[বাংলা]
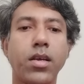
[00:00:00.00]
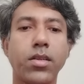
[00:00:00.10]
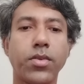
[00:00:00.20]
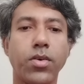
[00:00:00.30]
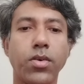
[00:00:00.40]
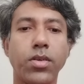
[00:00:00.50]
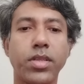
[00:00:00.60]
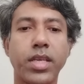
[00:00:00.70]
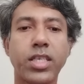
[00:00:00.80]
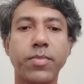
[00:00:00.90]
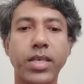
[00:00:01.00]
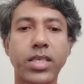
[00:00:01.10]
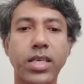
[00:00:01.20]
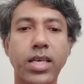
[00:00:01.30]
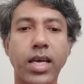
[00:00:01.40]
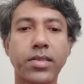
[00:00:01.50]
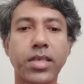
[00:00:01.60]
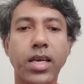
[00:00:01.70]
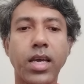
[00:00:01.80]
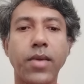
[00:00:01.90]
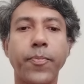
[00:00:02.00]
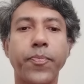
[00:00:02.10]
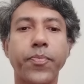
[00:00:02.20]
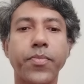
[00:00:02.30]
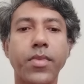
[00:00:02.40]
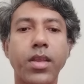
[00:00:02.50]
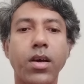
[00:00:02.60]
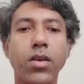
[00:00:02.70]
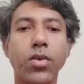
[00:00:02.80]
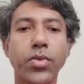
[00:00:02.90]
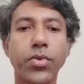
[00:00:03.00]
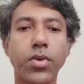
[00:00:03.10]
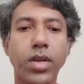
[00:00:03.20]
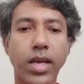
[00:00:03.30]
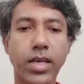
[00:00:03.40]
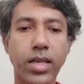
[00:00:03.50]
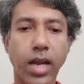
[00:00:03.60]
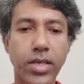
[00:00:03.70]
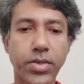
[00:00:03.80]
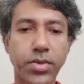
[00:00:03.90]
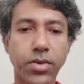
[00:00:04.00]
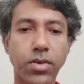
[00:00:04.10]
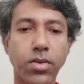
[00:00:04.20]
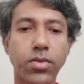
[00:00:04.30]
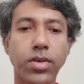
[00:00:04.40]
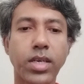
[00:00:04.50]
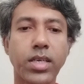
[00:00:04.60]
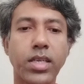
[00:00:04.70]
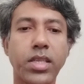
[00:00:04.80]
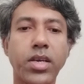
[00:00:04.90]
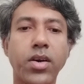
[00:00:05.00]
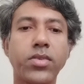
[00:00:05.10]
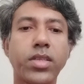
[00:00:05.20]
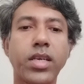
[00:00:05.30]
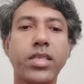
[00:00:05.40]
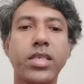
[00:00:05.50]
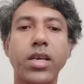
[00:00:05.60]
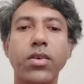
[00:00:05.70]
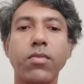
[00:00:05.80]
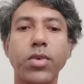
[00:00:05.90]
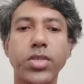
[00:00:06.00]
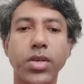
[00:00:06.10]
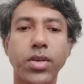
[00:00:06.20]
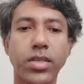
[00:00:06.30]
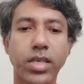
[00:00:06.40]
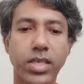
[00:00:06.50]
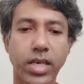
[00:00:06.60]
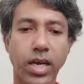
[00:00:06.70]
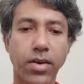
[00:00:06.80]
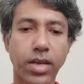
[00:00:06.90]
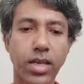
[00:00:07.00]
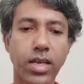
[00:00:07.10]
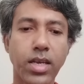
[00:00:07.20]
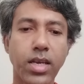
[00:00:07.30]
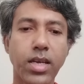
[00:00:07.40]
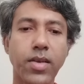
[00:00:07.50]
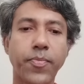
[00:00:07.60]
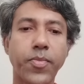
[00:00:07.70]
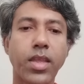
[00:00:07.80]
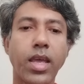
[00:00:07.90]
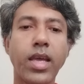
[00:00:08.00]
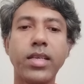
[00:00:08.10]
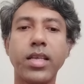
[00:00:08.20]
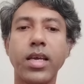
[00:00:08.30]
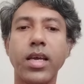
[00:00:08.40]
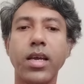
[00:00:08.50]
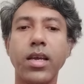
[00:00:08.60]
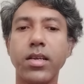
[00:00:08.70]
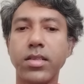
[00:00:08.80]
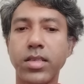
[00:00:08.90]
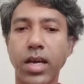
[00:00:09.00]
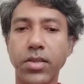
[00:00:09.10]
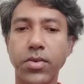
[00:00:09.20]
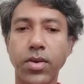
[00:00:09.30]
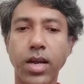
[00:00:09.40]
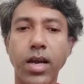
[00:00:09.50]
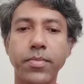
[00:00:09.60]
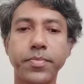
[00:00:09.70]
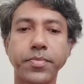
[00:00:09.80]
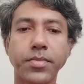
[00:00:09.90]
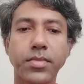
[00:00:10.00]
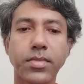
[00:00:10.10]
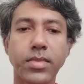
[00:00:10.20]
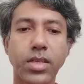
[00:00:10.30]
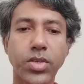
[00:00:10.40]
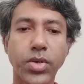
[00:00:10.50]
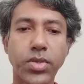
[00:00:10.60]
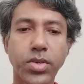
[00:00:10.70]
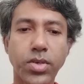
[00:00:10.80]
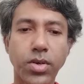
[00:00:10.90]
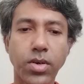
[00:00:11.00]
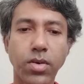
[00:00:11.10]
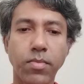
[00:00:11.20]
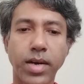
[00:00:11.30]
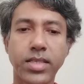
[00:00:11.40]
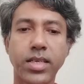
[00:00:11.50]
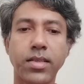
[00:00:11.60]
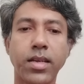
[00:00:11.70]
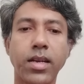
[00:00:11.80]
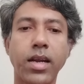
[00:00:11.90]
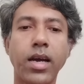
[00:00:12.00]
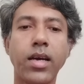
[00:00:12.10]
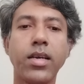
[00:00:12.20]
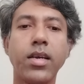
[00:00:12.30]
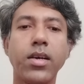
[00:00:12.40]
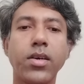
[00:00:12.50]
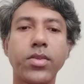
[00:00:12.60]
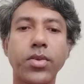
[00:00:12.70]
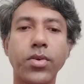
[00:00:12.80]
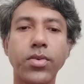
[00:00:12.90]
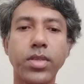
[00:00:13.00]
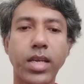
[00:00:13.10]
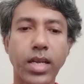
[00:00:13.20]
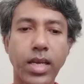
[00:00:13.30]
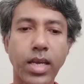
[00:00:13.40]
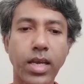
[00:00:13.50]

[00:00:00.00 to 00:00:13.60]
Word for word: তো দেশবাসীকে আজকে নতুন একটি রাষ্ট্র নতুন একটি দিগন্তের যে উন্মোচন হয়েছে সে কারণে এই যে ছাত্ররা ছোট ছোট বাচ্চা ছেলেরা তরুণদেরকে